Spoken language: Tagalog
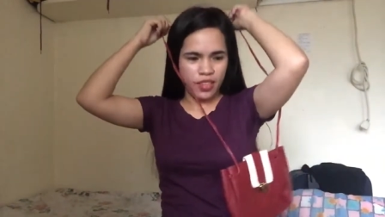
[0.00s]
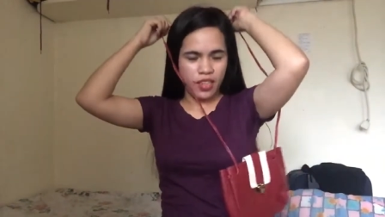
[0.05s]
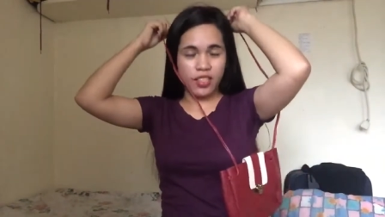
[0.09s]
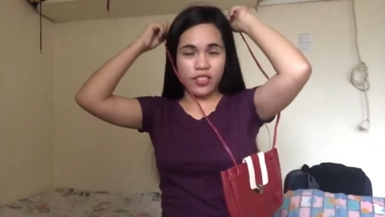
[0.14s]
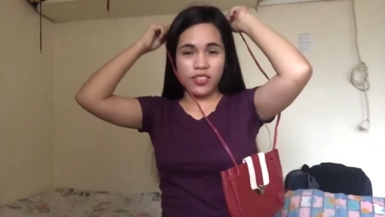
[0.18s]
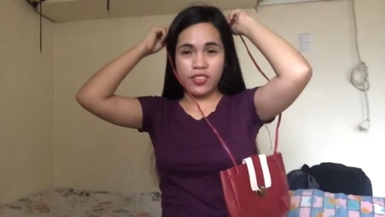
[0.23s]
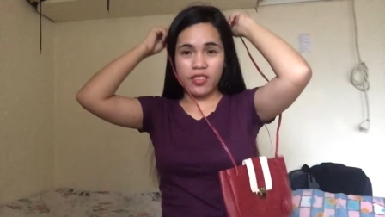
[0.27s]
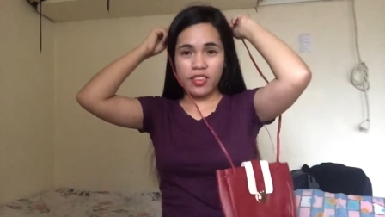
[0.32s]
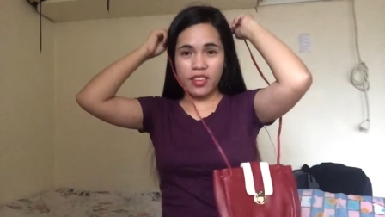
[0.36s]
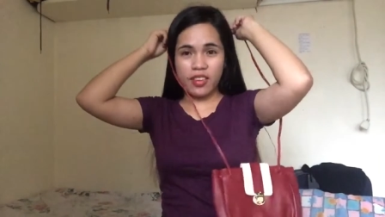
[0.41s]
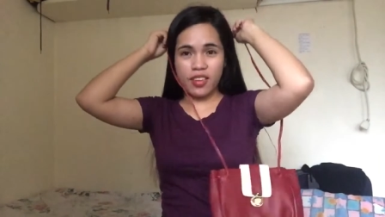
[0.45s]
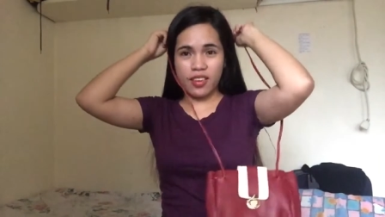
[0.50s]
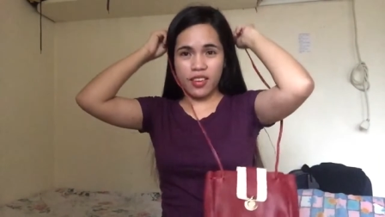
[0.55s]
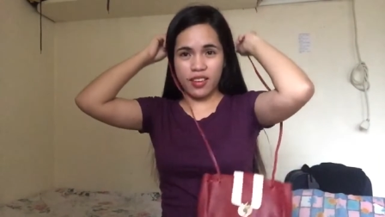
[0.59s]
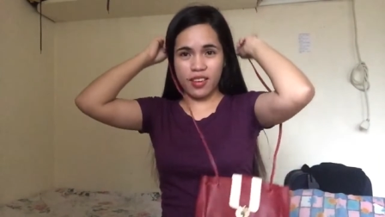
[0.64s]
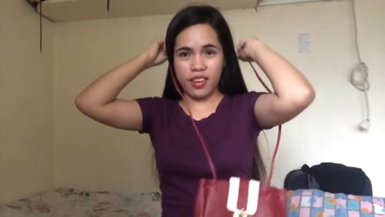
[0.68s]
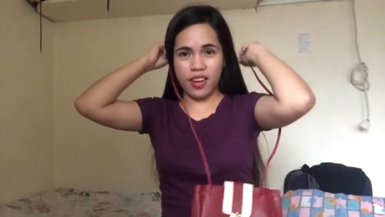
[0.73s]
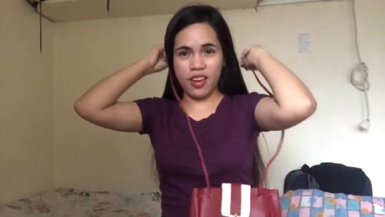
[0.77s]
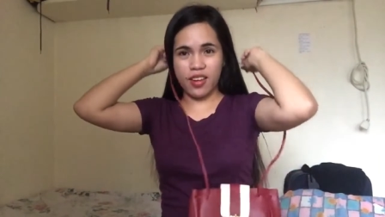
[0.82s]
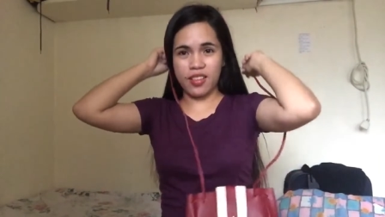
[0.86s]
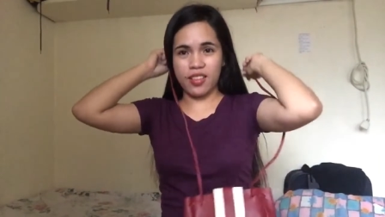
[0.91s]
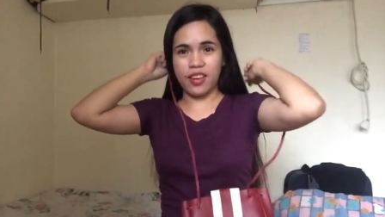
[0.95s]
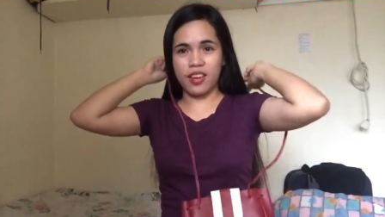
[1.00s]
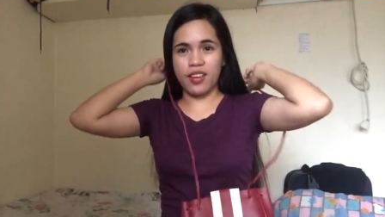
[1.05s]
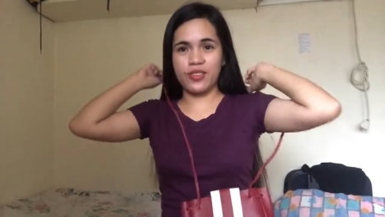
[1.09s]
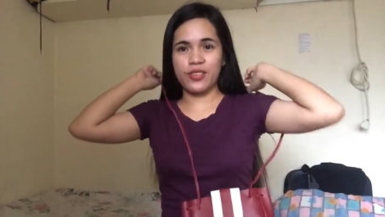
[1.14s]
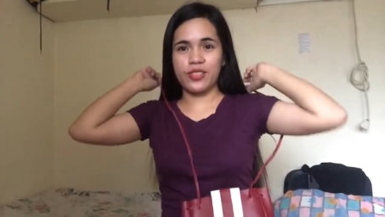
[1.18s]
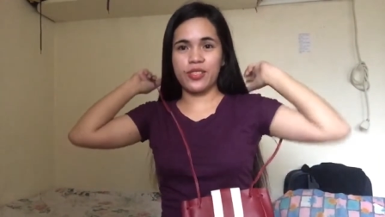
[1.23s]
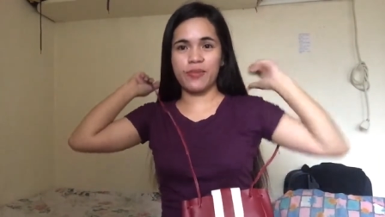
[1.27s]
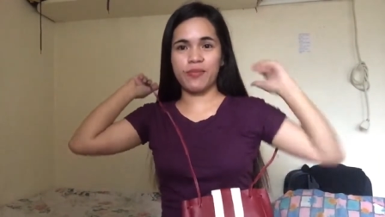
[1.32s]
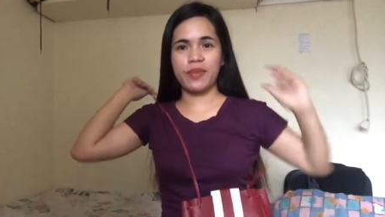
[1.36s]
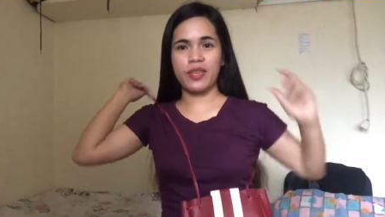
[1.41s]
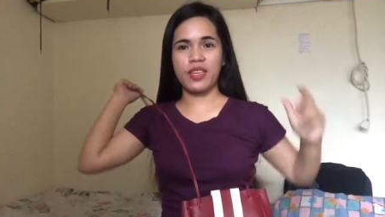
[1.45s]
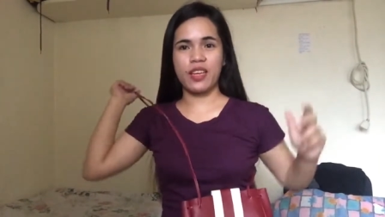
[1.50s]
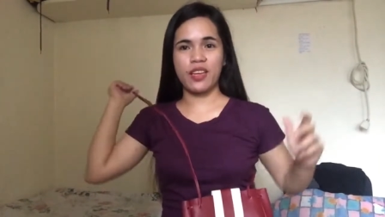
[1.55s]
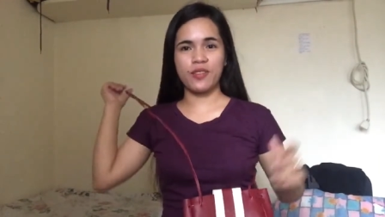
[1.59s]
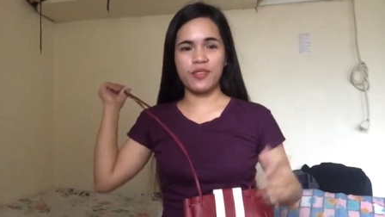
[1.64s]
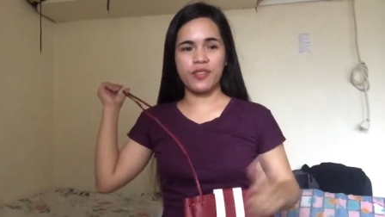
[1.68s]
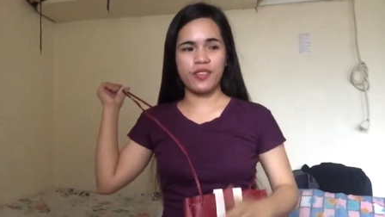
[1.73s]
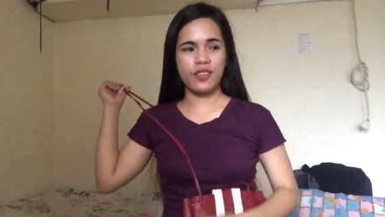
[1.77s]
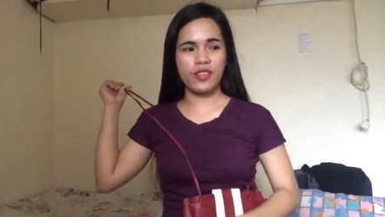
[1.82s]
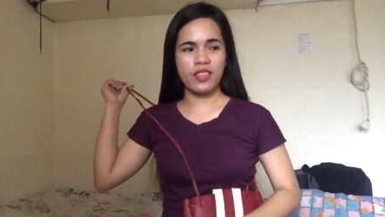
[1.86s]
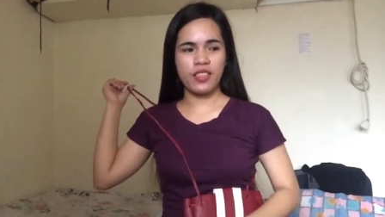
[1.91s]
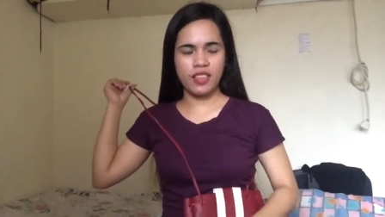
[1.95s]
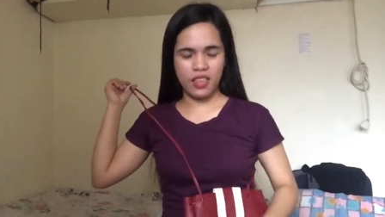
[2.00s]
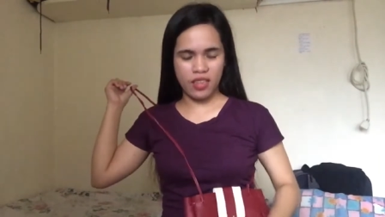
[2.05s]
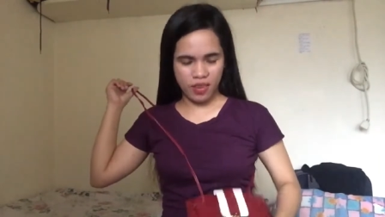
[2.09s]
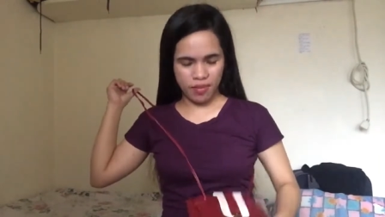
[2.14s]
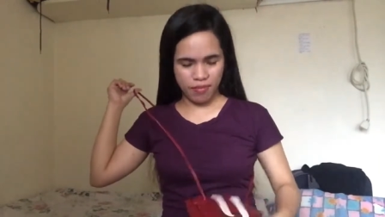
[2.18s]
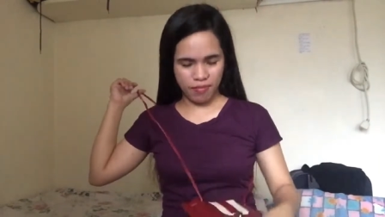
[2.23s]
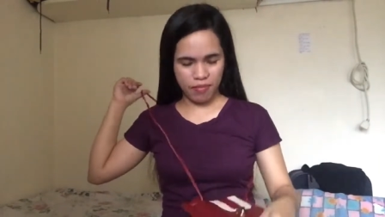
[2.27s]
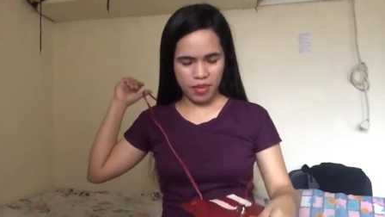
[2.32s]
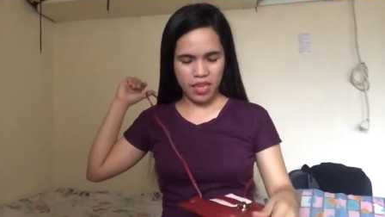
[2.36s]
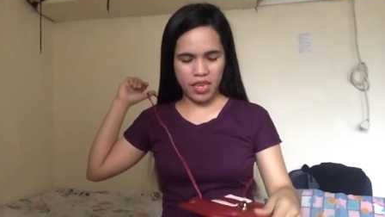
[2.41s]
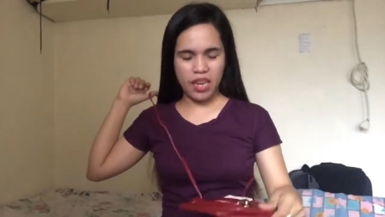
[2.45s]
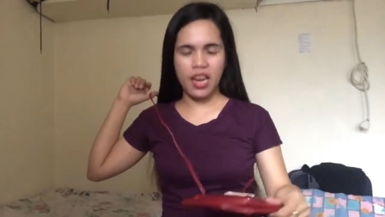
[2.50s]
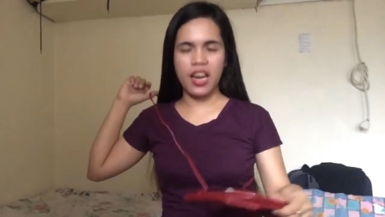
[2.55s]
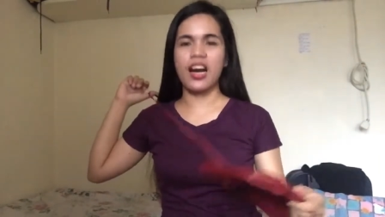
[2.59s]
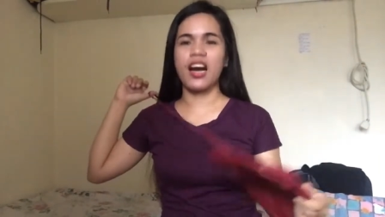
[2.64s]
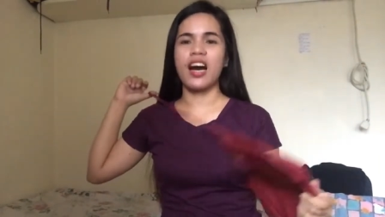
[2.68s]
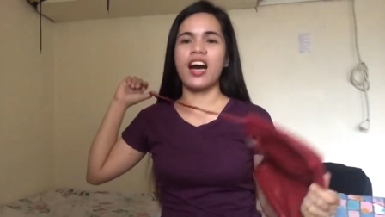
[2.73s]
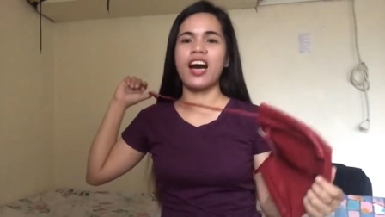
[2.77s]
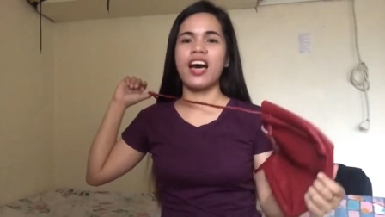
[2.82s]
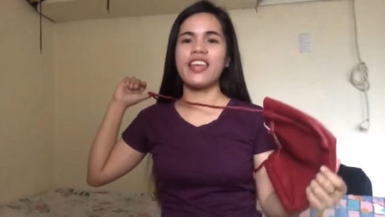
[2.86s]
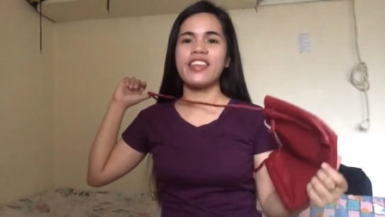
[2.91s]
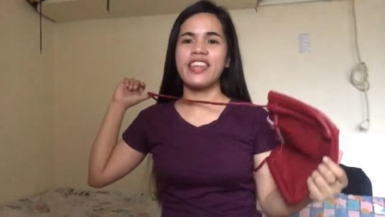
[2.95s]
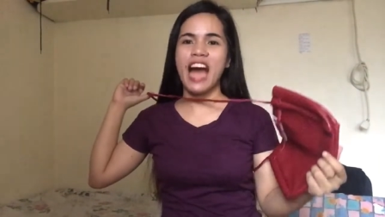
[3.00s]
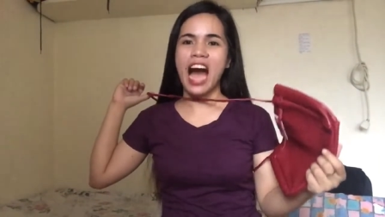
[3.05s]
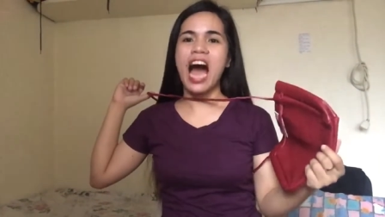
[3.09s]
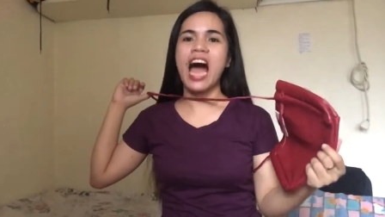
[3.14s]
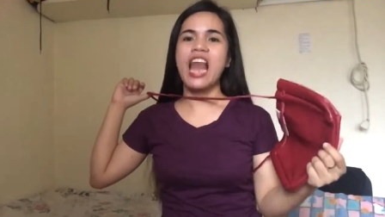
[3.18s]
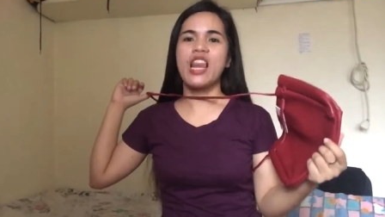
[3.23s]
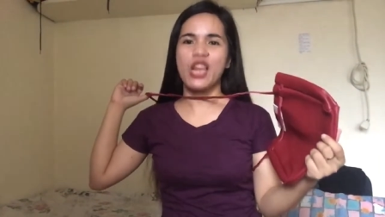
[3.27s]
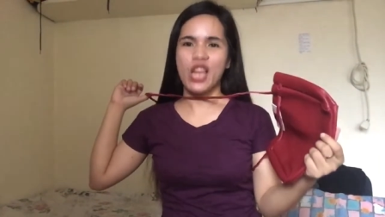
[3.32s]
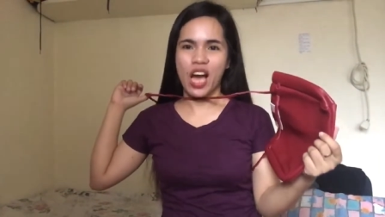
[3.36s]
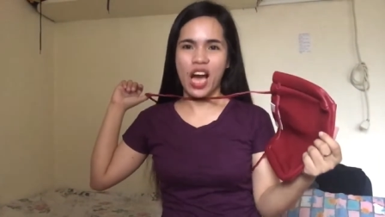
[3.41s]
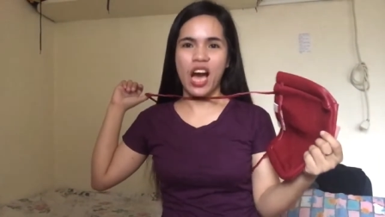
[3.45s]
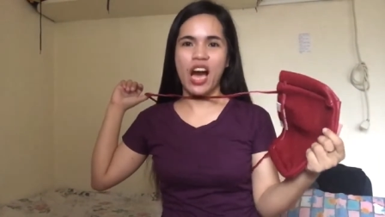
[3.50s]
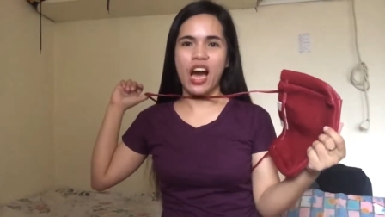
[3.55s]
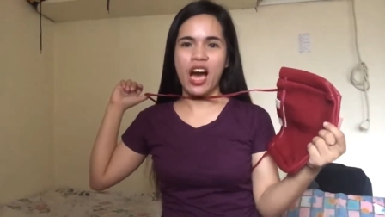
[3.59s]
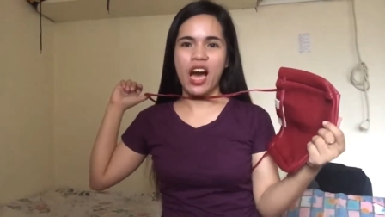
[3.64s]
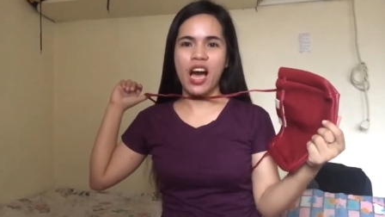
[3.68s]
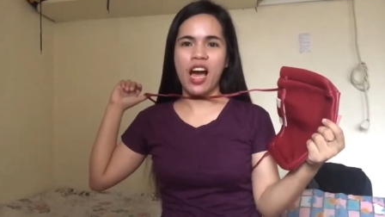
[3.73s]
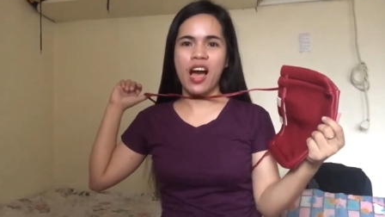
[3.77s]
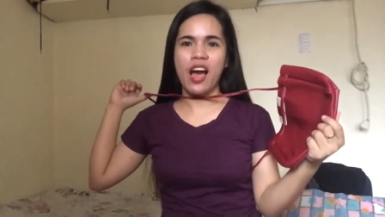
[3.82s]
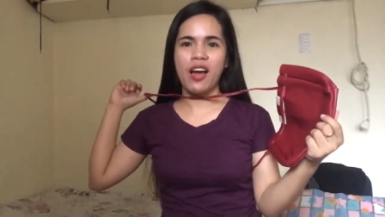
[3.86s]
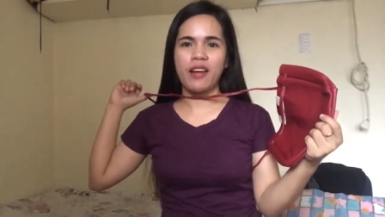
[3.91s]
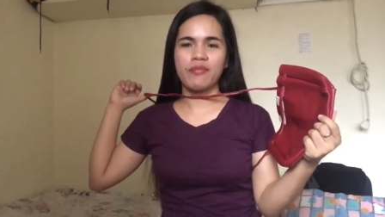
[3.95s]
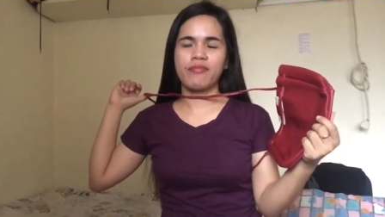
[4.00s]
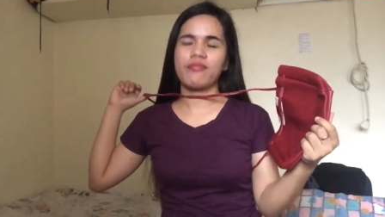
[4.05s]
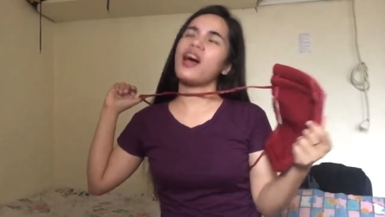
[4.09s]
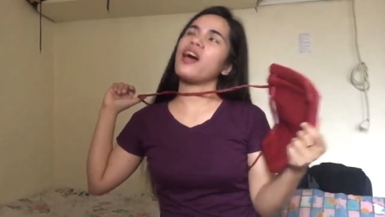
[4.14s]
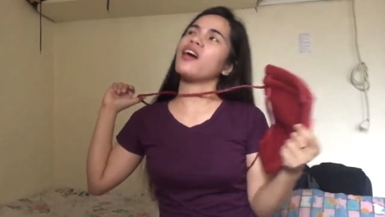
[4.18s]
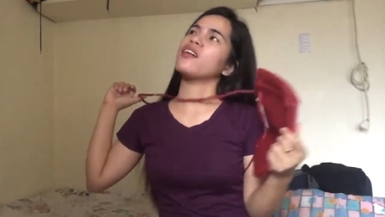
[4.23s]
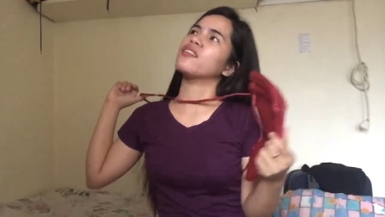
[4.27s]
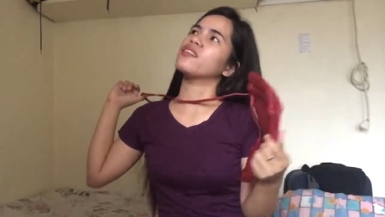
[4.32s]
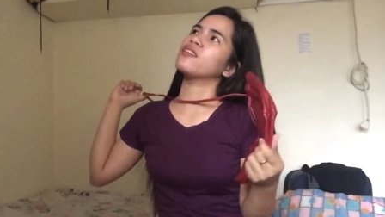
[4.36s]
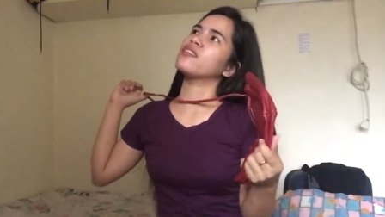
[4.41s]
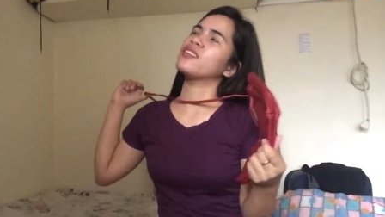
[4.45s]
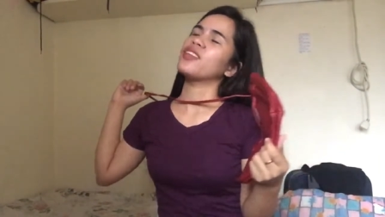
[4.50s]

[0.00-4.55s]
Actually, lahat halos ng pinalon, pinanala, ha?